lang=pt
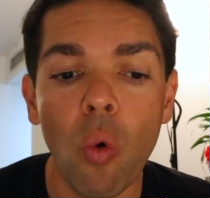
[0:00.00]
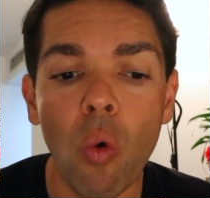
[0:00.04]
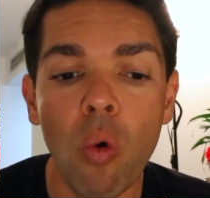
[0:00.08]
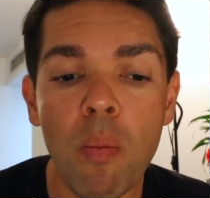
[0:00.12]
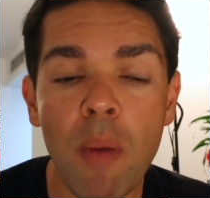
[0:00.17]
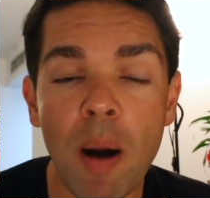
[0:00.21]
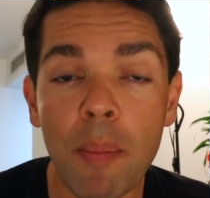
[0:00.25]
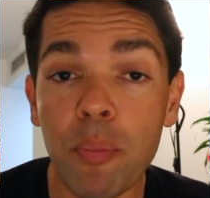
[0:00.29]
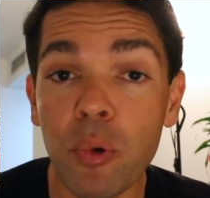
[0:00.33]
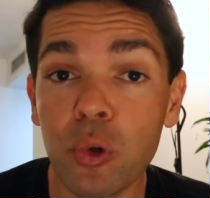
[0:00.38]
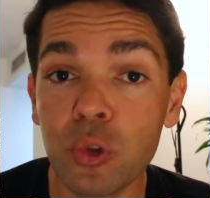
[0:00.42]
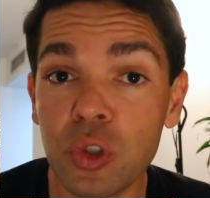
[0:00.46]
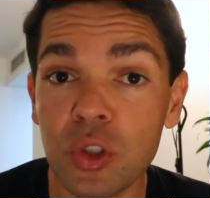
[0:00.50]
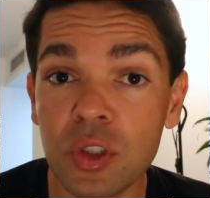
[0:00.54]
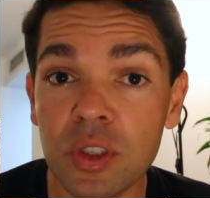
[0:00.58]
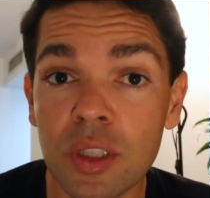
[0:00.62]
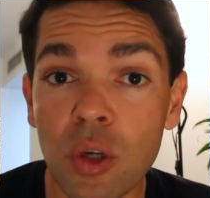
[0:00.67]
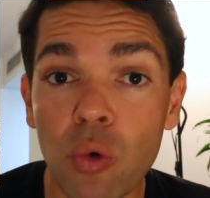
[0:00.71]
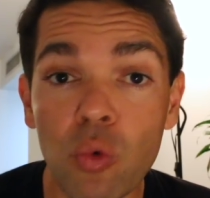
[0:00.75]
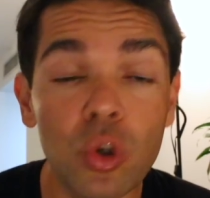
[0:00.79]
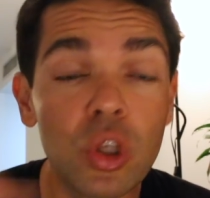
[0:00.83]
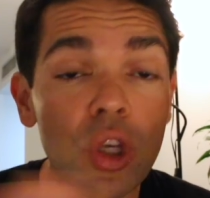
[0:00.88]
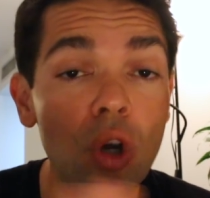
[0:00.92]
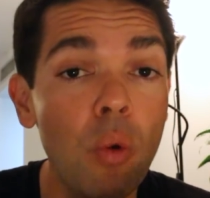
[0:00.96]
uma
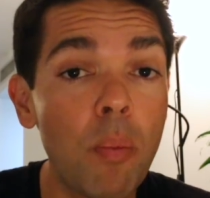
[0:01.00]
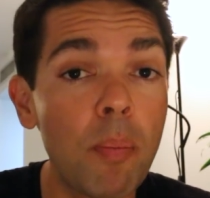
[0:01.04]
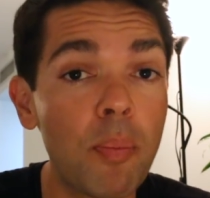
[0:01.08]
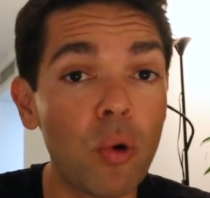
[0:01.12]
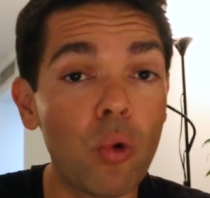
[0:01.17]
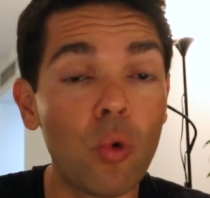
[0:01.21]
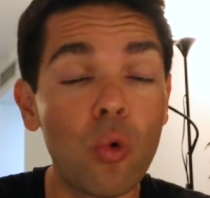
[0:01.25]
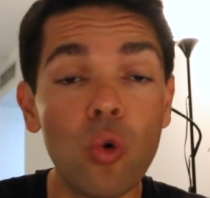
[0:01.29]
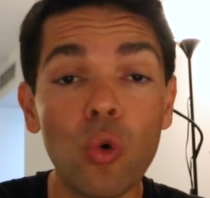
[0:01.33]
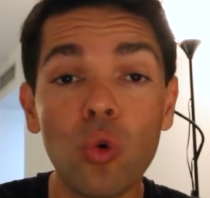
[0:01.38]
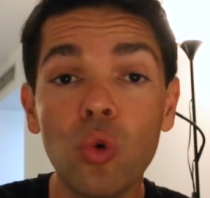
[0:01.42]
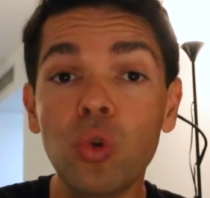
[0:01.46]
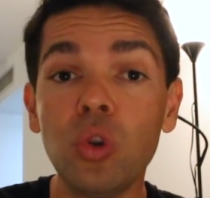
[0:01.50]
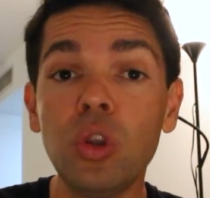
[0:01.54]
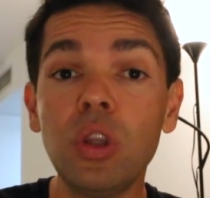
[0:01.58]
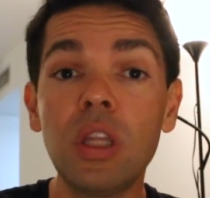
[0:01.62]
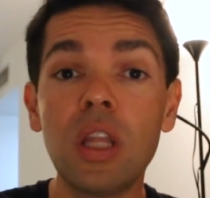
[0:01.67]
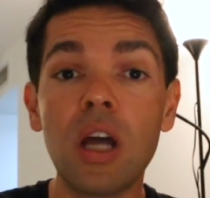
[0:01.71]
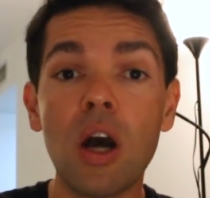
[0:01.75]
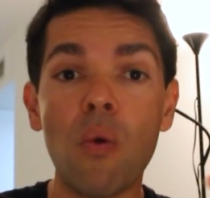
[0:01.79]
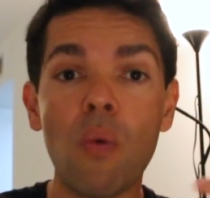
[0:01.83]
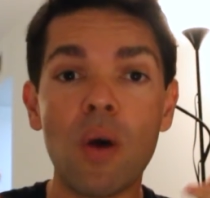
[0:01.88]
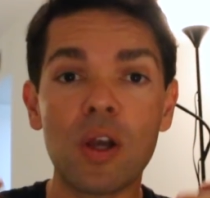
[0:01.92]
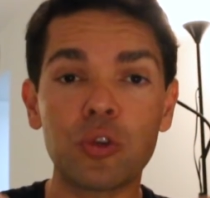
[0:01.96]
posição que eu procuro
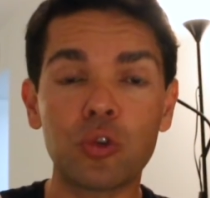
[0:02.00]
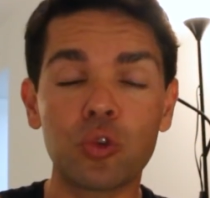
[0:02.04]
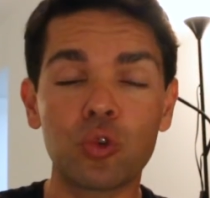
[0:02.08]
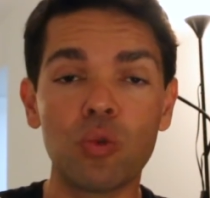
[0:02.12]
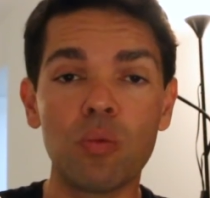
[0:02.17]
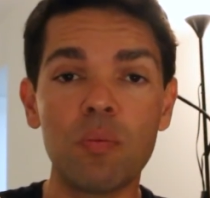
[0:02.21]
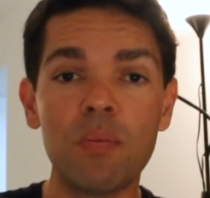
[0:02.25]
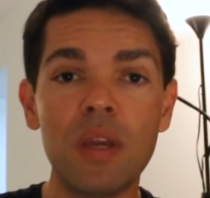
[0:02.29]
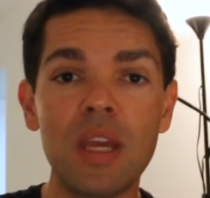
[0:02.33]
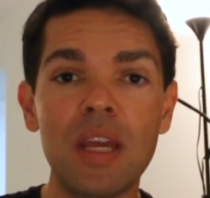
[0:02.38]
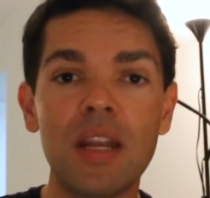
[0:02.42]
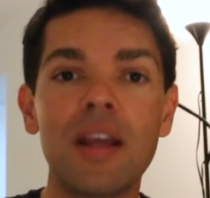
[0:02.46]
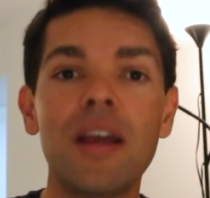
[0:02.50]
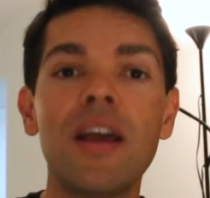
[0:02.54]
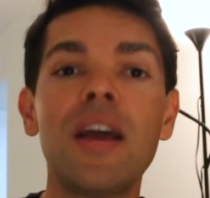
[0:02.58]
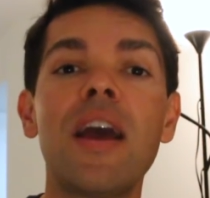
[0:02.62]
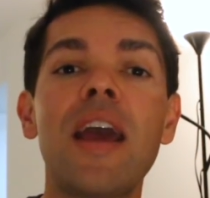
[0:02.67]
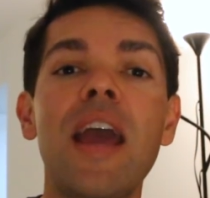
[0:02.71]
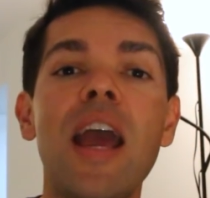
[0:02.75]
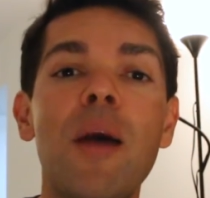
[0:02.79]
não assumir